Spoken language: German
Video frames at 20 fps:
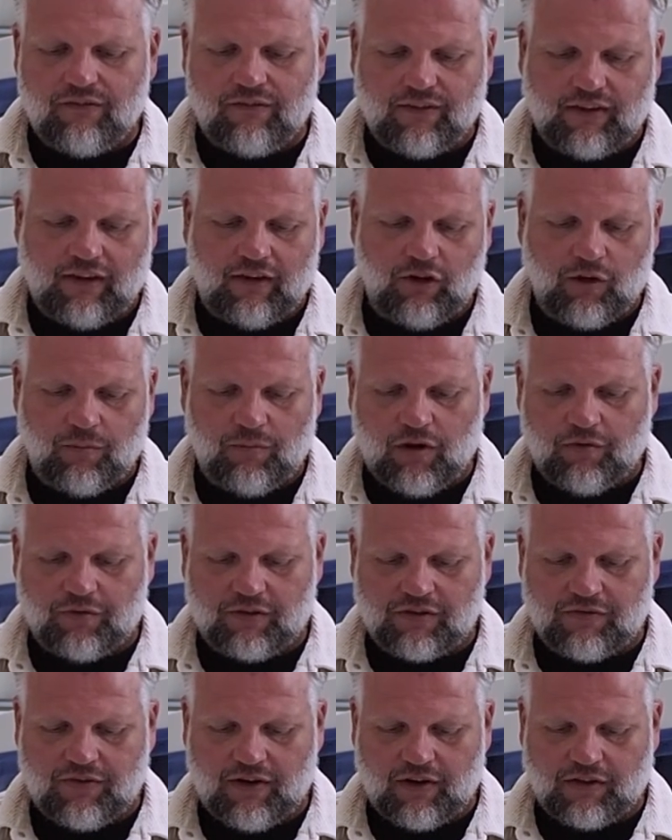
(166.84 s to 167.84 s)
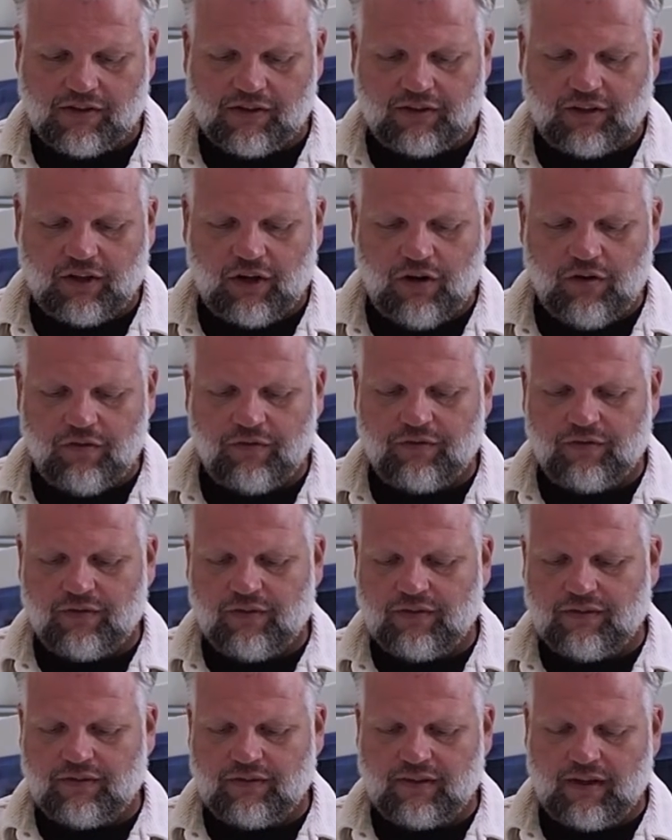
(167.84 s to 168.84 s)
Gehen nochmal auf das Werkzeug drauf.
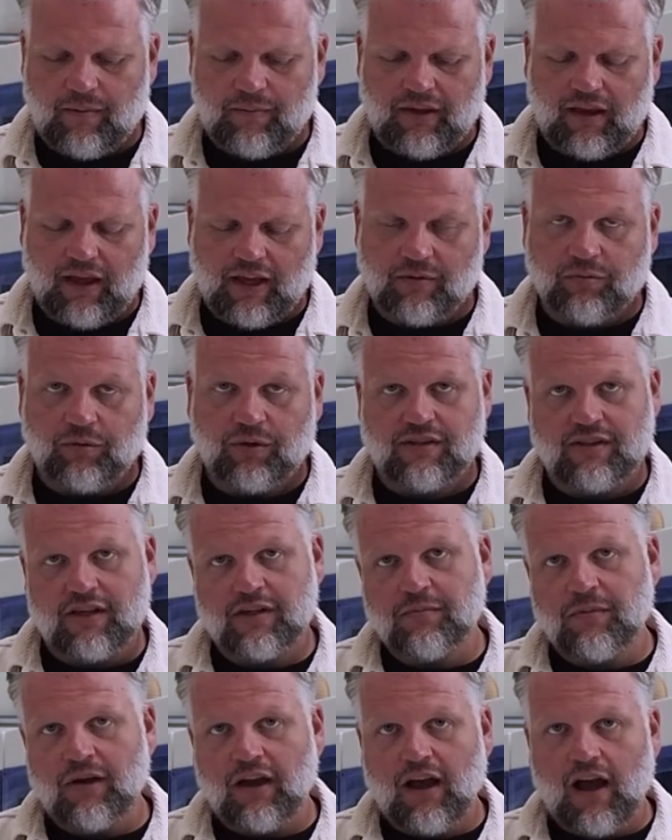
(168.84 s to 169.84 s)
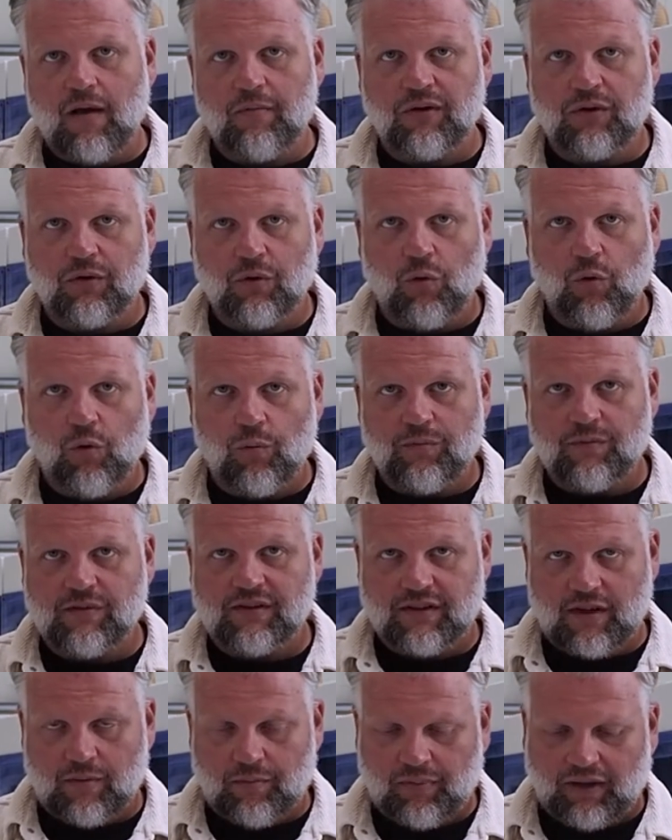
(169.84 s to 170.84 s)
Der Bereich Prozessparameter oben
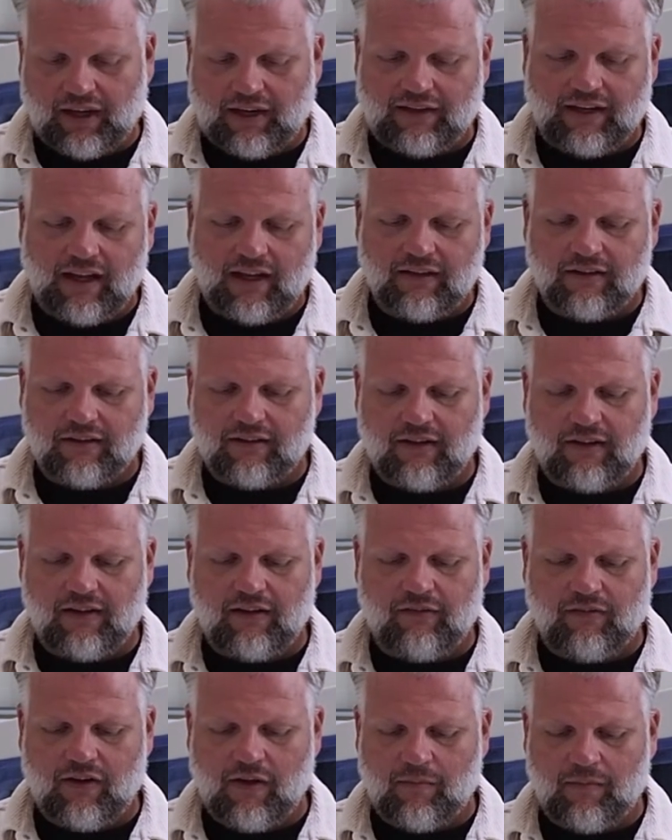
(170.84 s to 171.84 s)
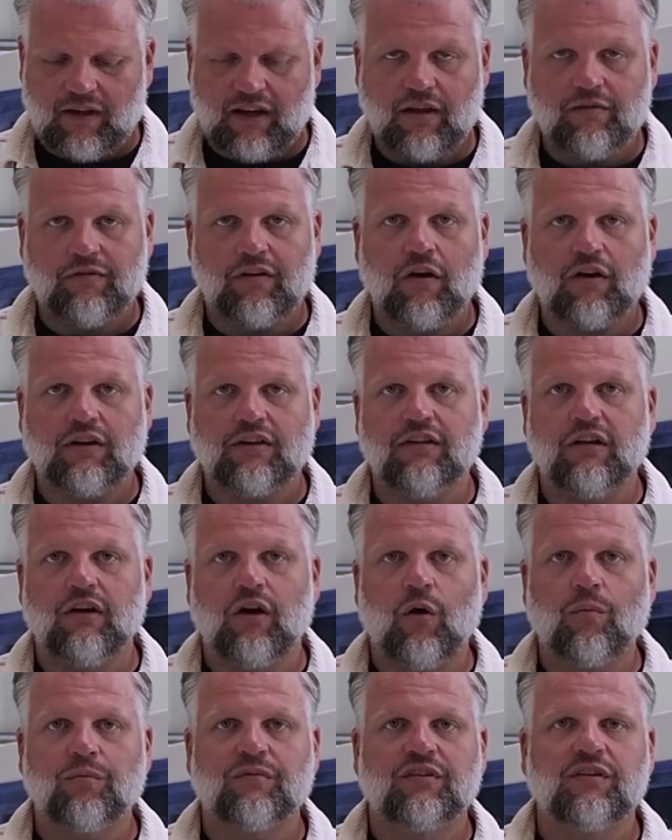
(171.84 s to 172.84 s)
sehr prägnant, äh, weil man einfach auch
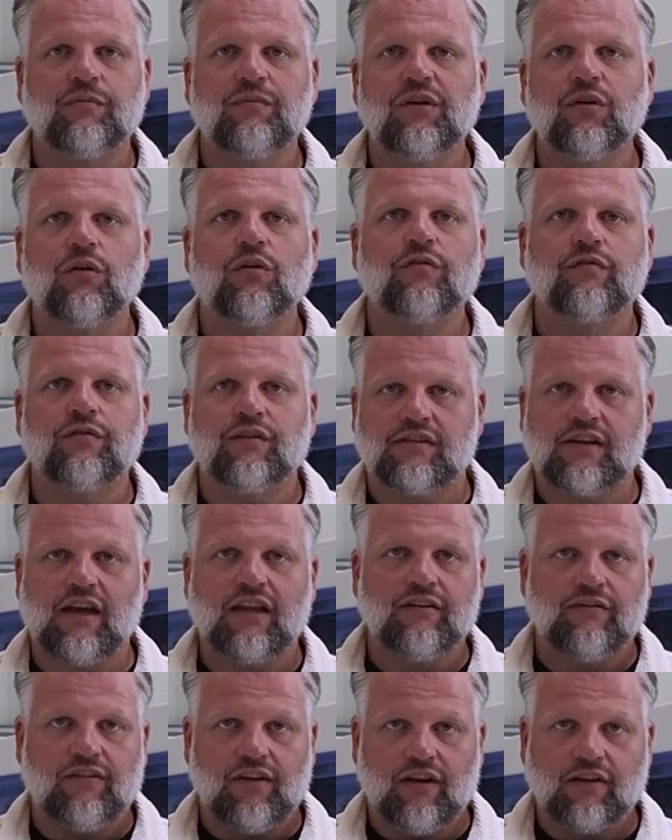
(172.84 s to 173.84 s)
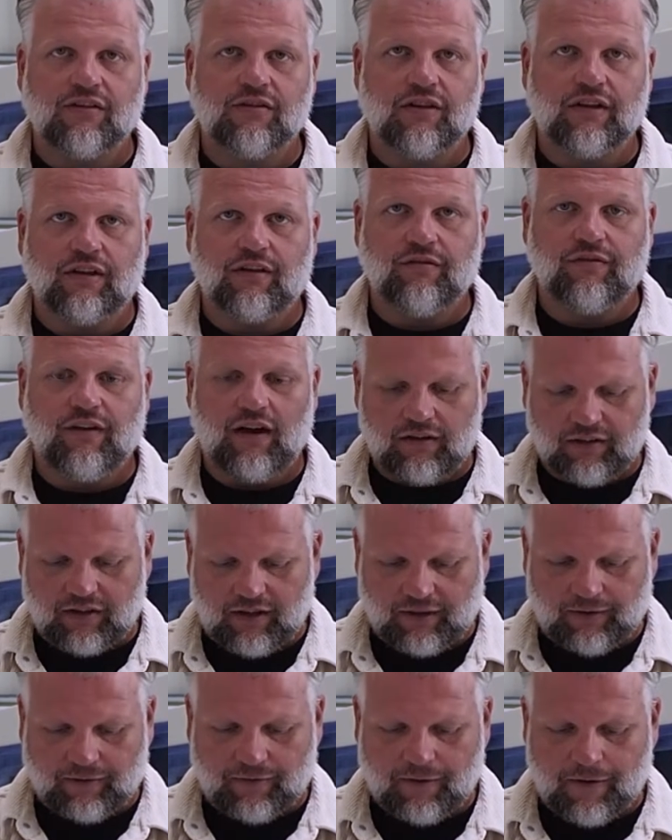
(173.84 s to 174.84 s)
hier Optimierung für seine Werkzeuge fahren
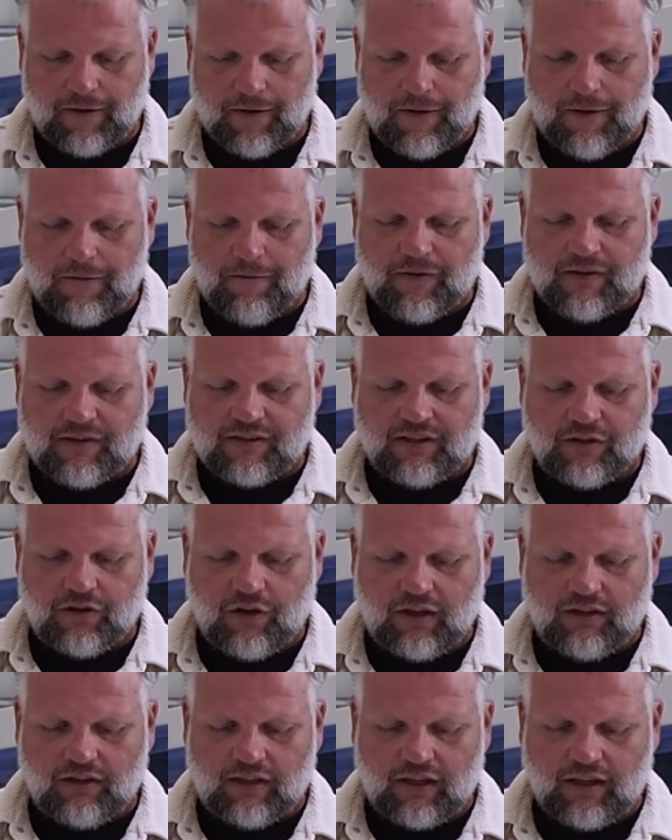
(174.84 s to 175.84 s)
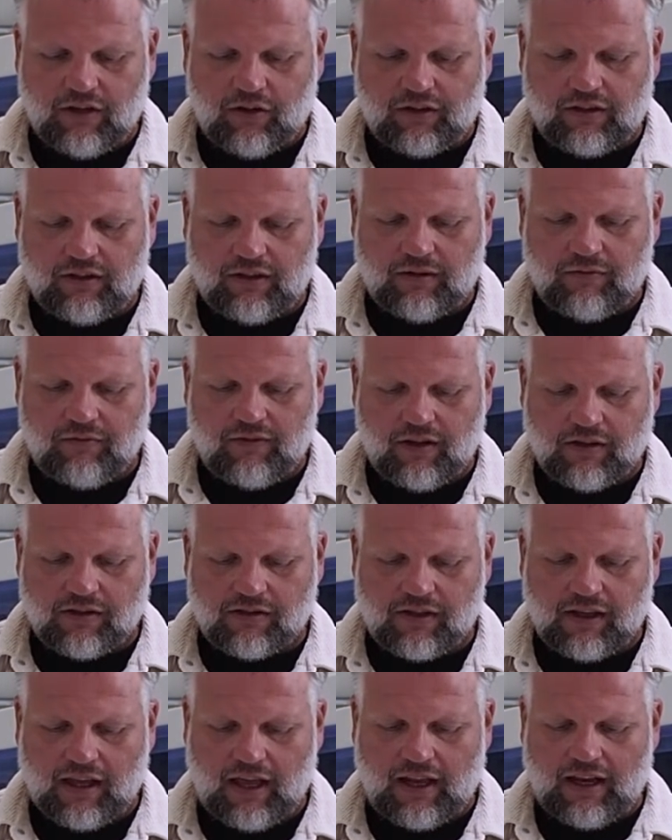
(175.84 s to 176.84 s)
kann. Sie können dann auch hier dem
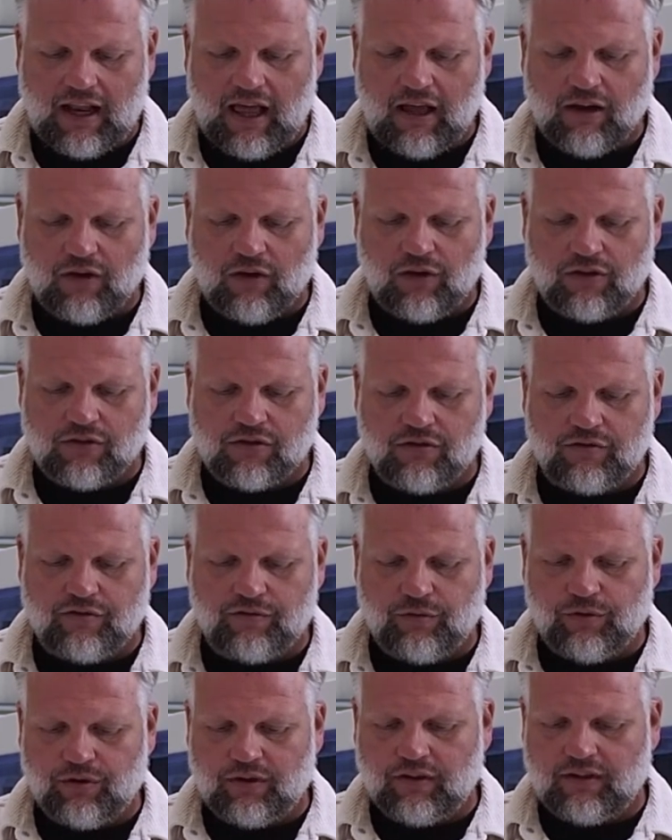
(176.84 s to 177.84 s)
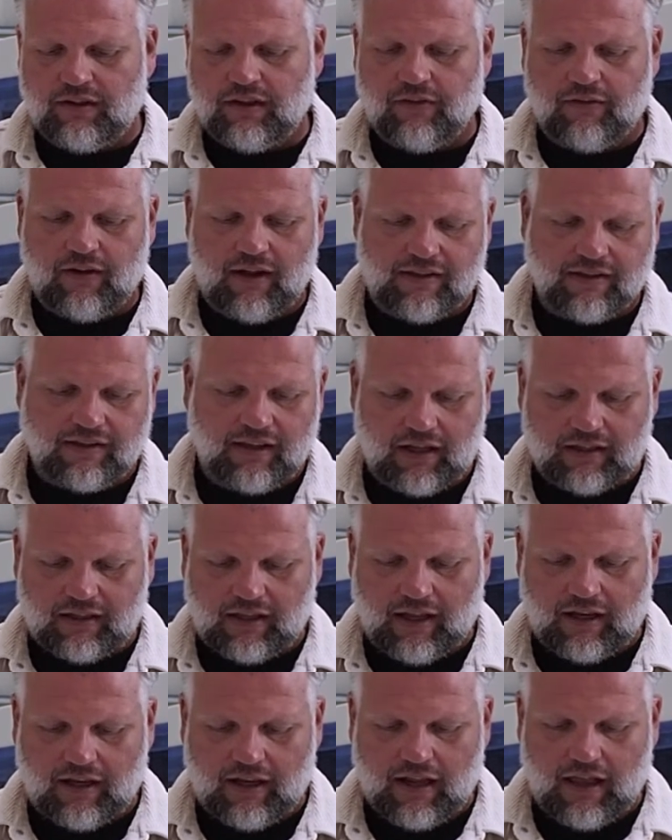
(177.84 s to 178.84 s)
Werkzeug einen Lagerort zufügen. Hier war jetzt gerade
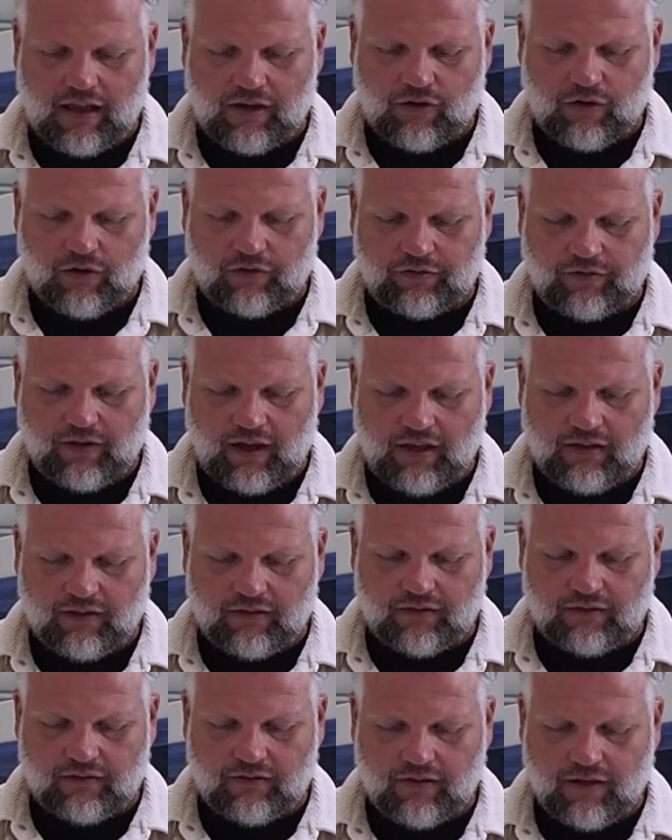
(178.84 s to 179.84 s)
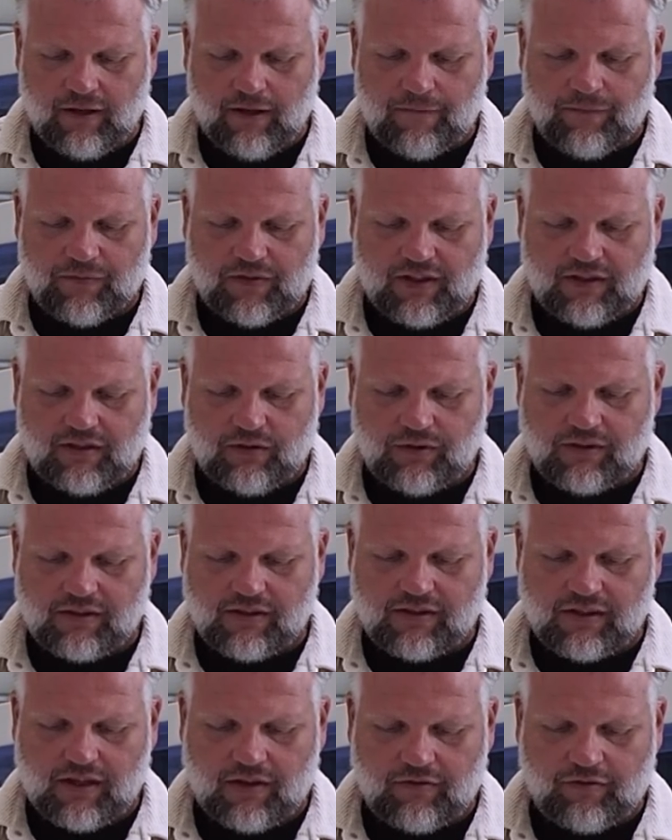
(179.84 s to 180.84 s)
kein Lagerort vorhanden. Ich
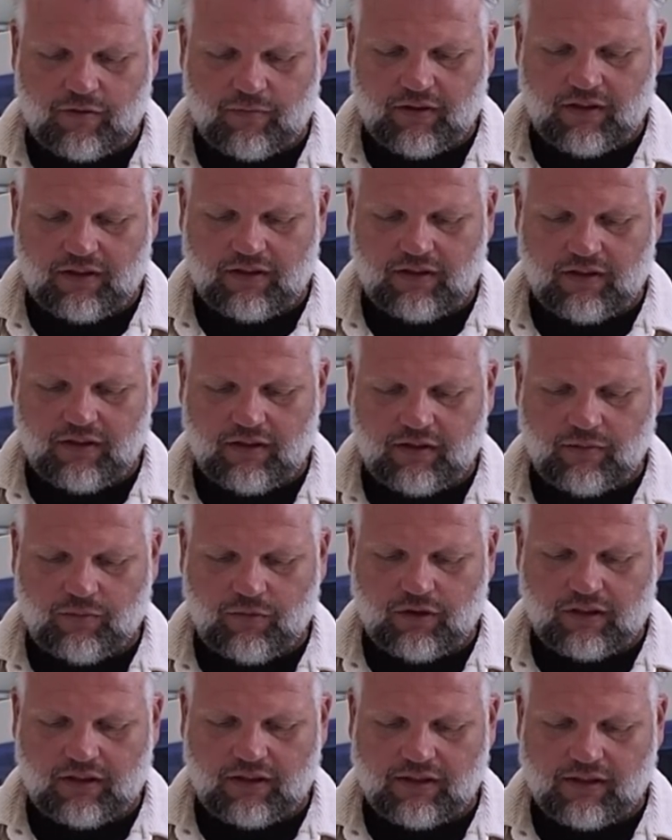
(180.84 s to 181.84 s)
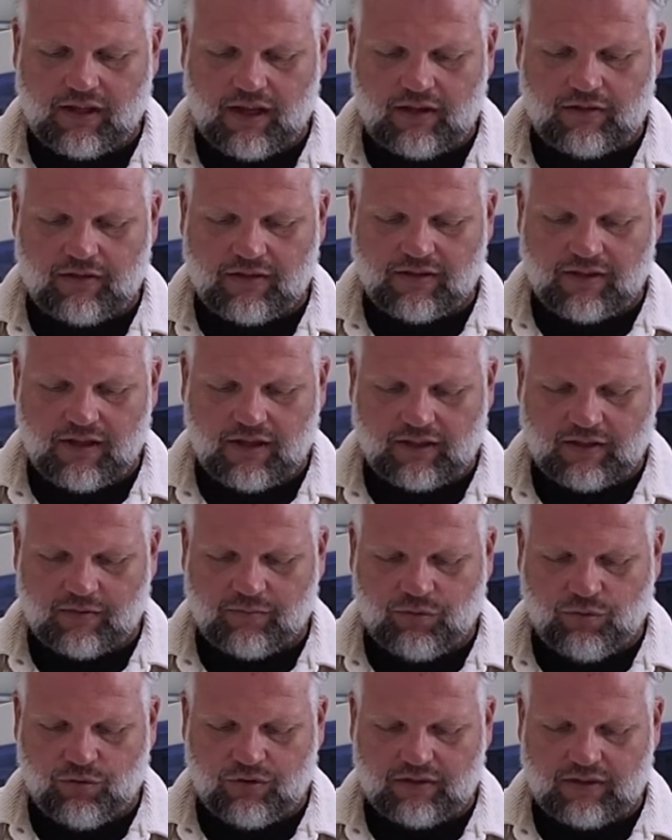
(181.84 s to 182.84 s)
nutze jetzt einfach mal hier die Möglichkeit und sage, ich
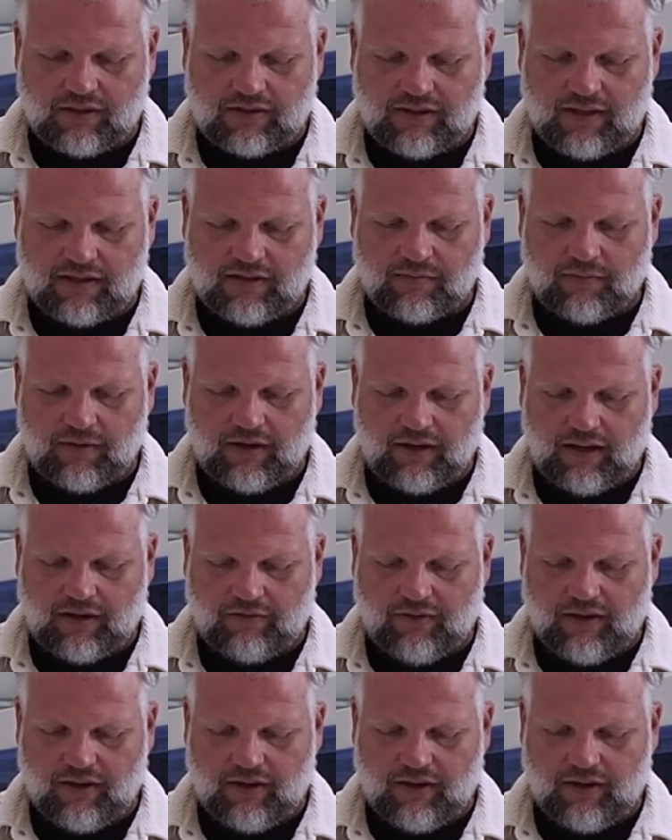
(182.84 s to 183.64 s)
buche das erstmal in ein